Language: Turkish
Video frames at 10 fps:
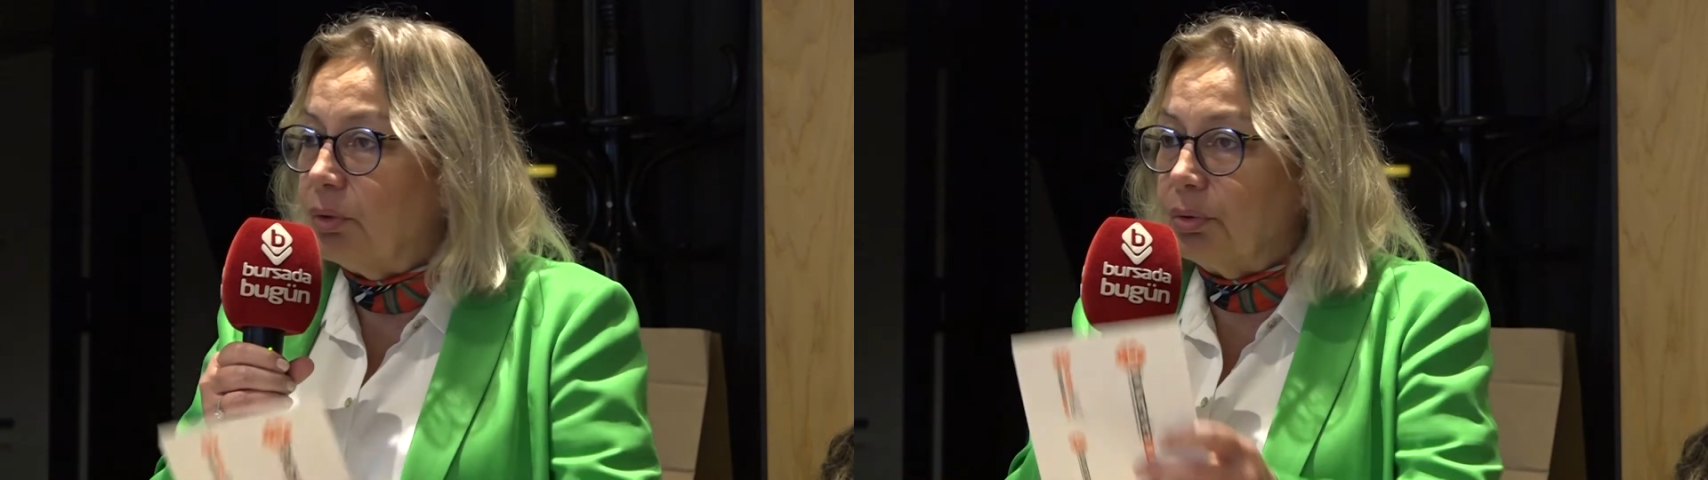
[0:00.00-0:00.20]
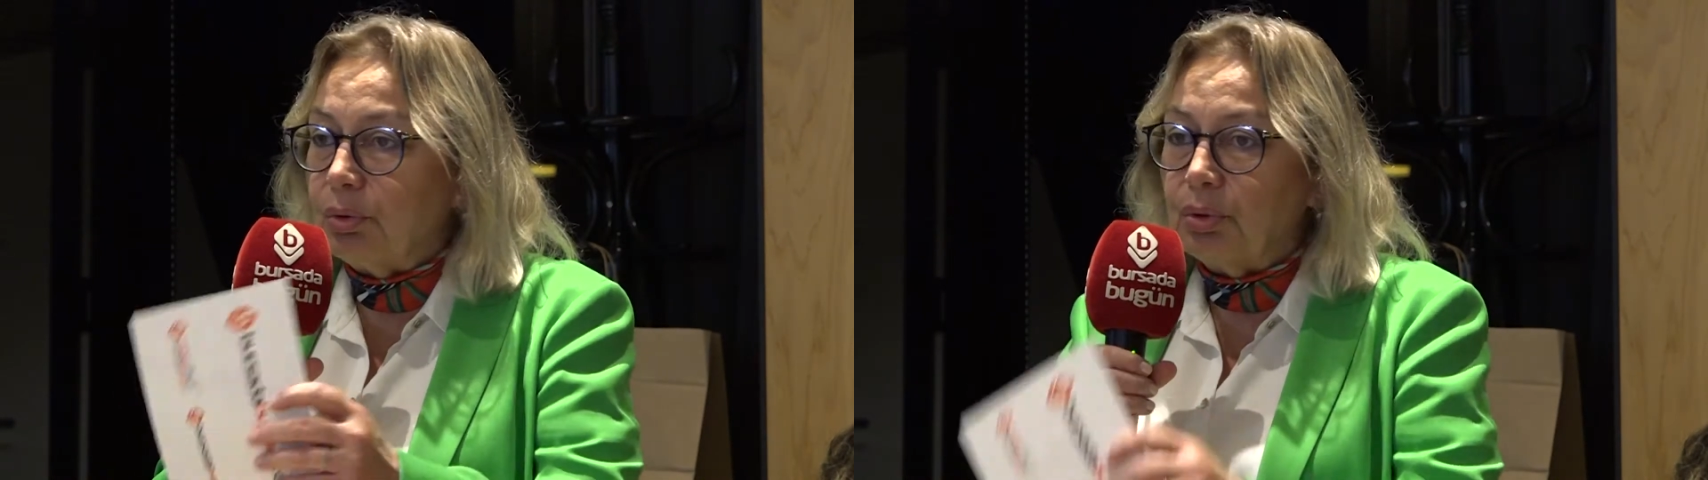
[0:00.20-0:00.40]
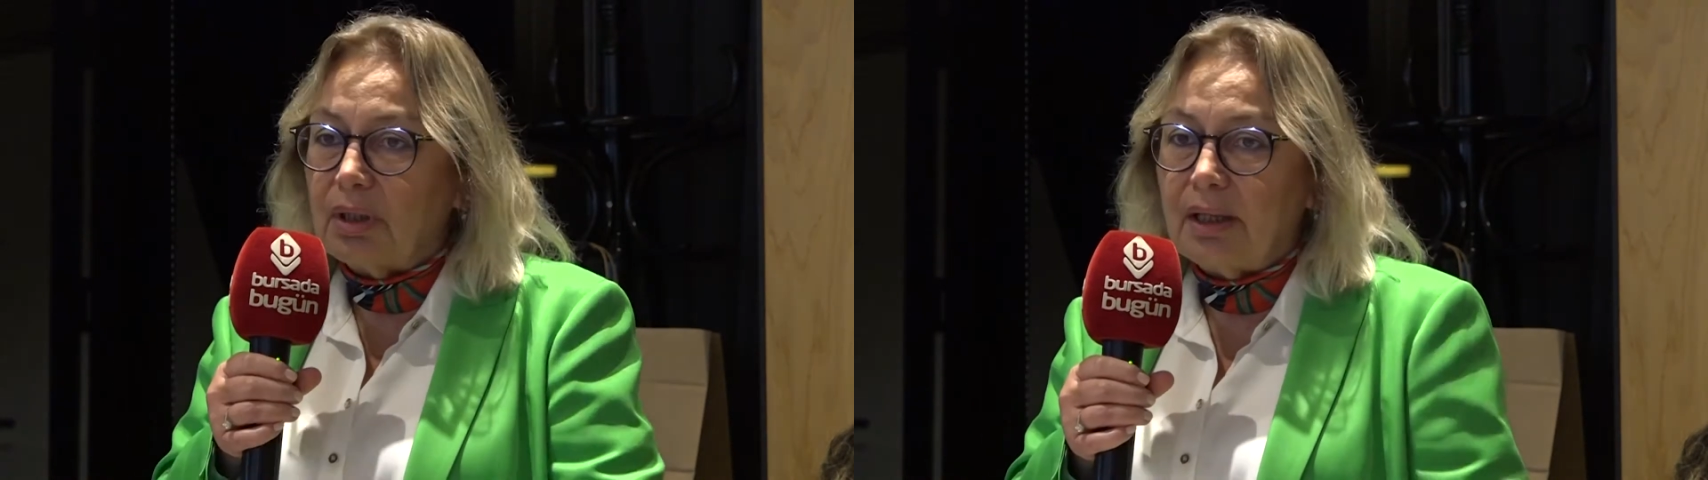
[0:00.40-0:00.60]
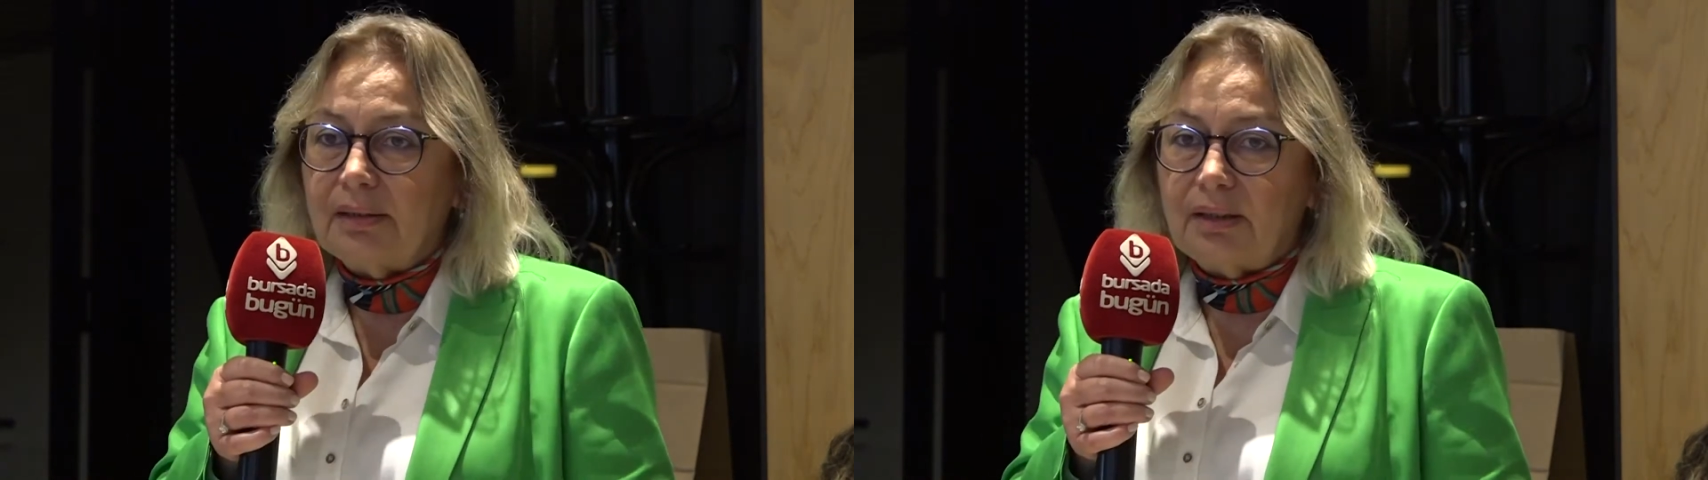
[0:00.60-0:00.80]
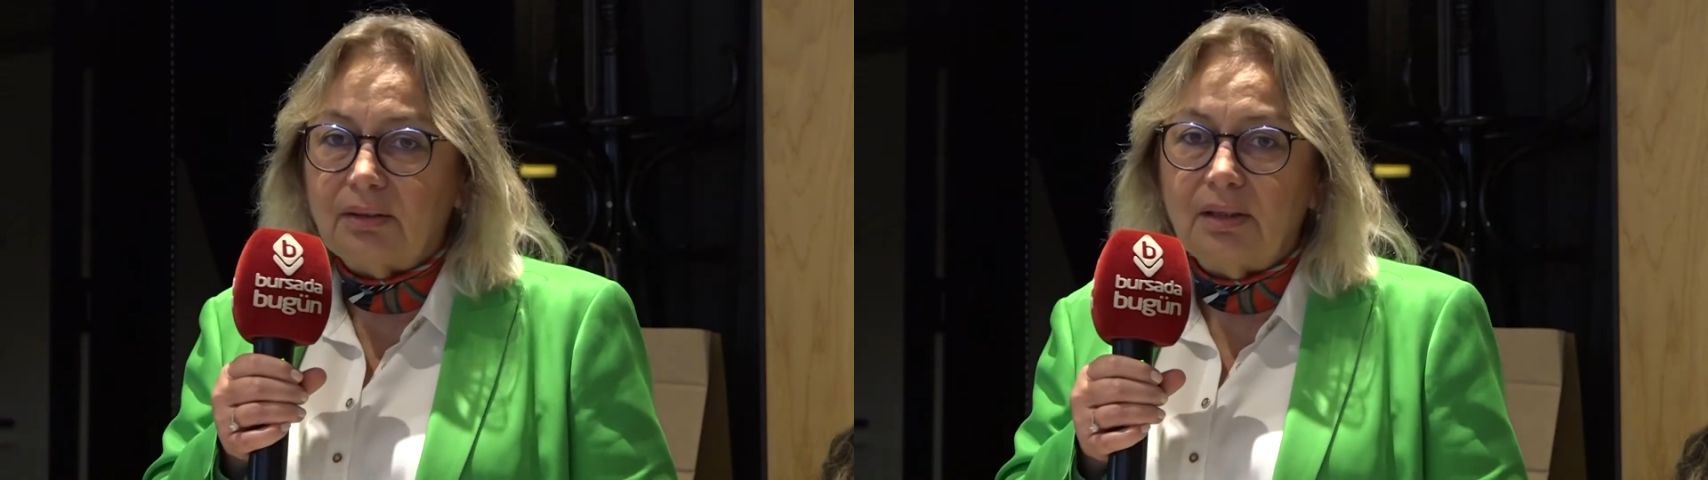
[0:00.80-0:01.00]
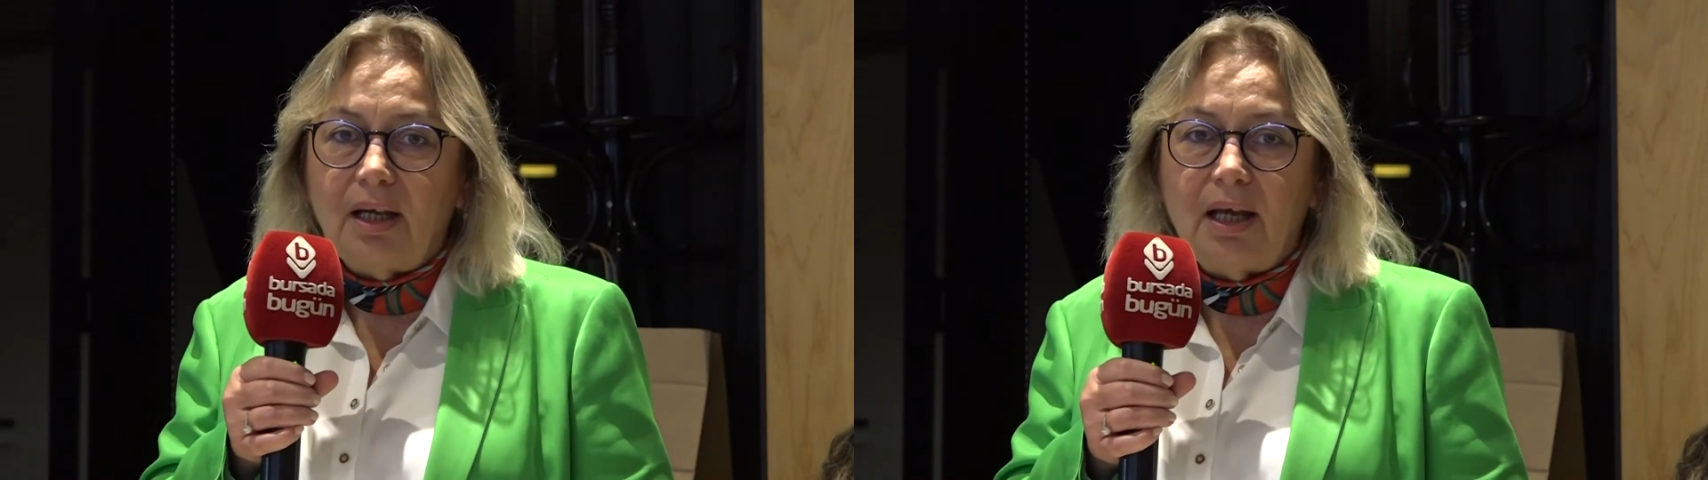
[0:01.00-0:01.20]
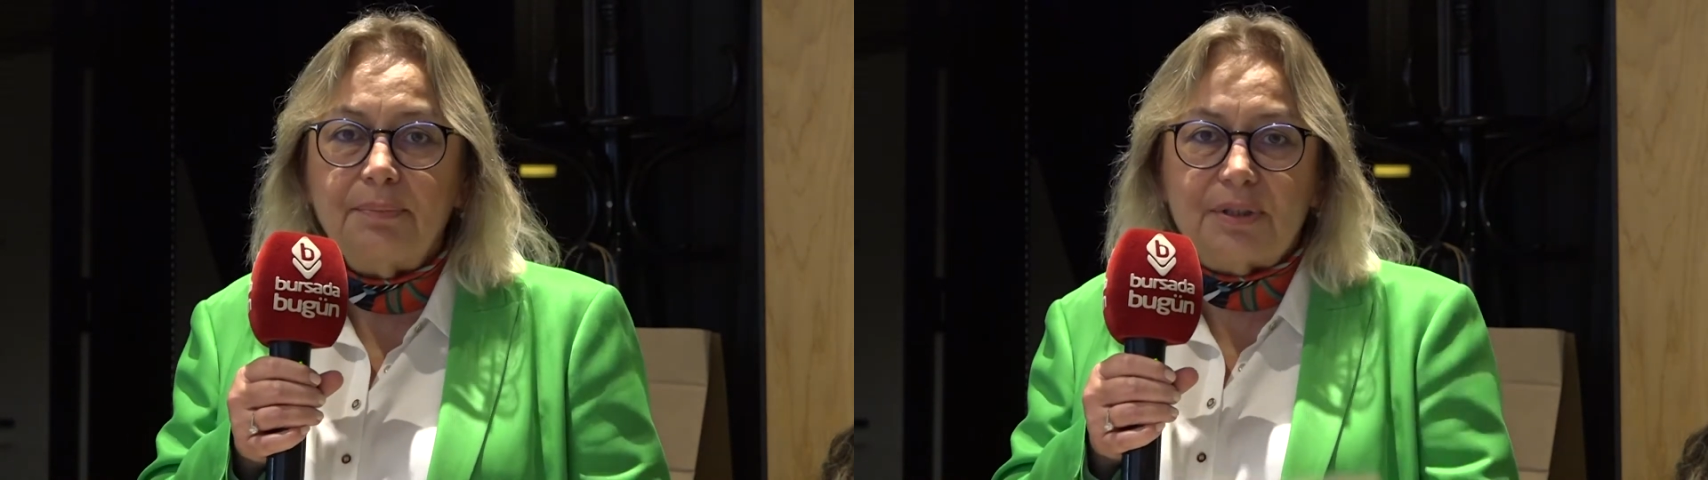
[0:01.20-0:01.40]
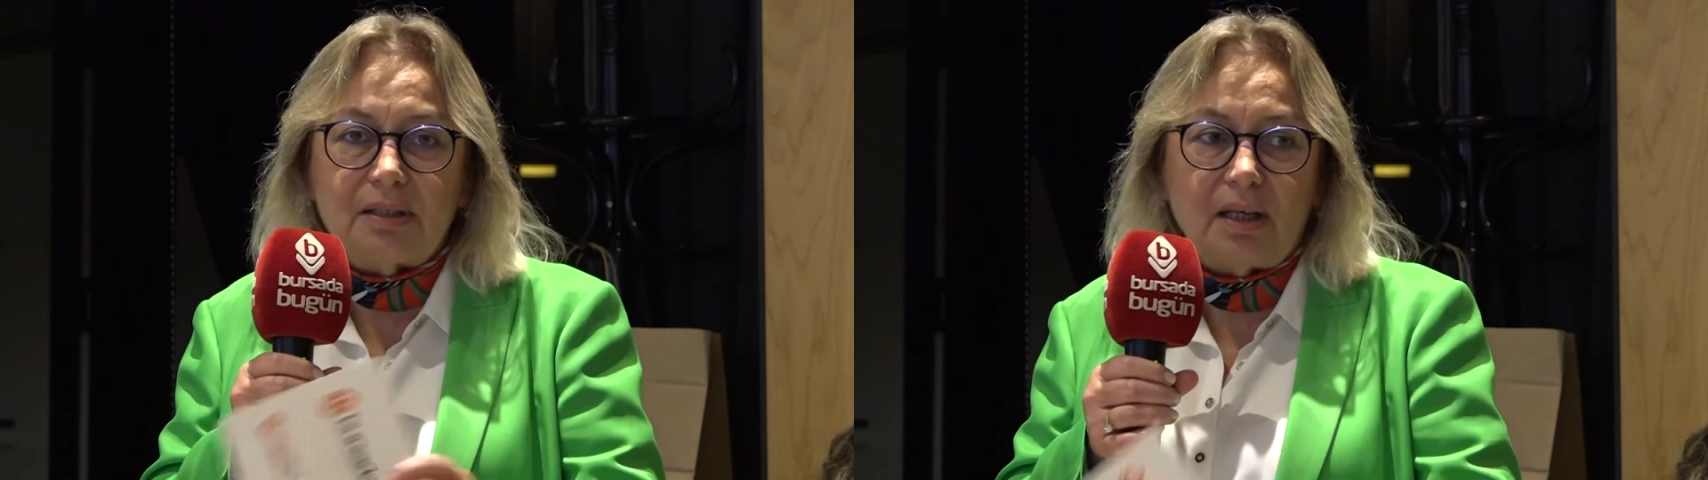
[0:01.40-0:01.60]
konuşulanların
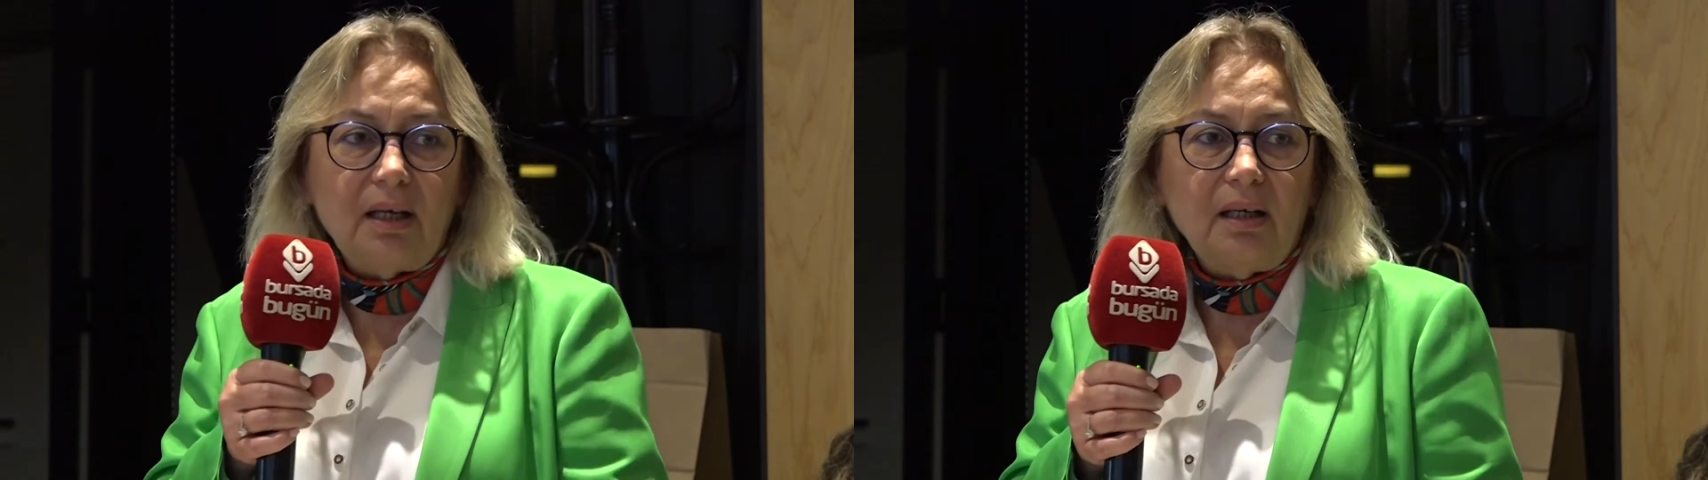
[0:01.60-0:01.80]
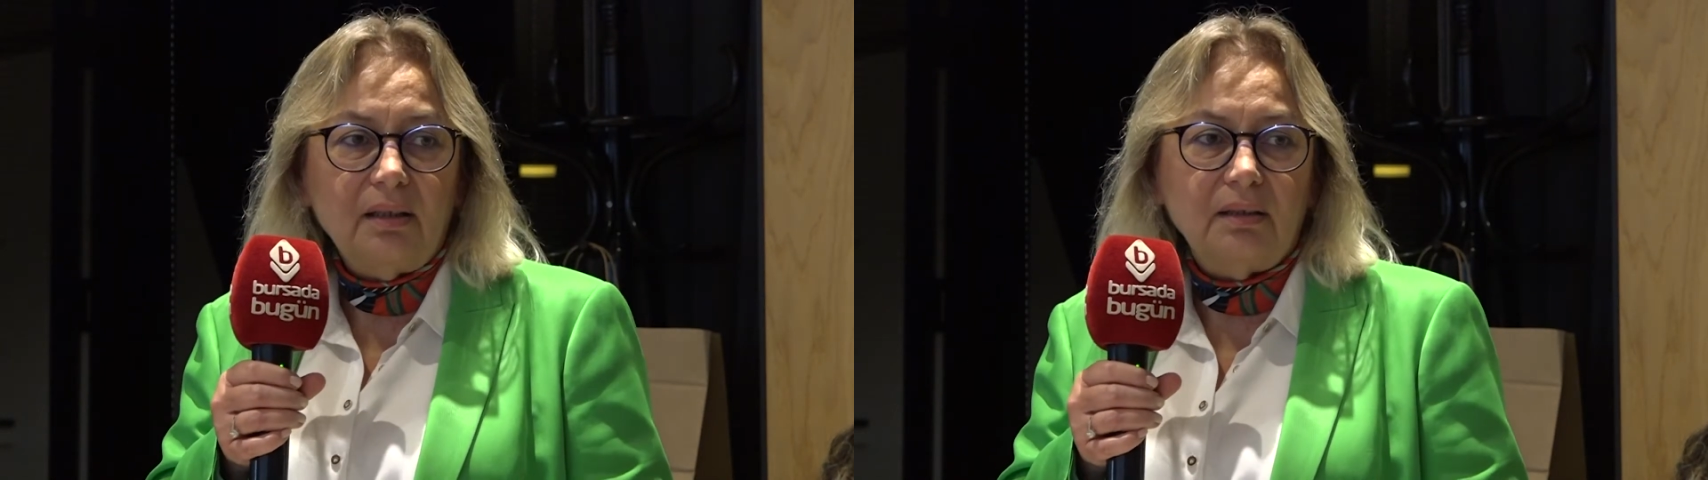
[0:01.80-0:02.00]
hepsine